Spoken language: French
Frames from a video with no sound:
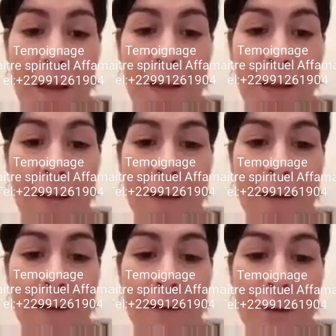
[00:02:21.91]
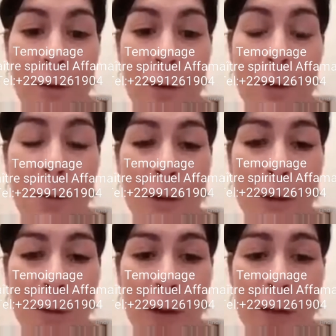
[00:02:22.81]
Et je lui ai
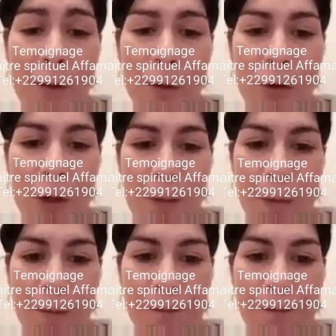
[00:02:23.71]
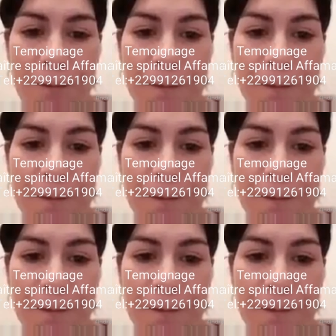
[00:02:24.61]
demandé de l'aide urgemment.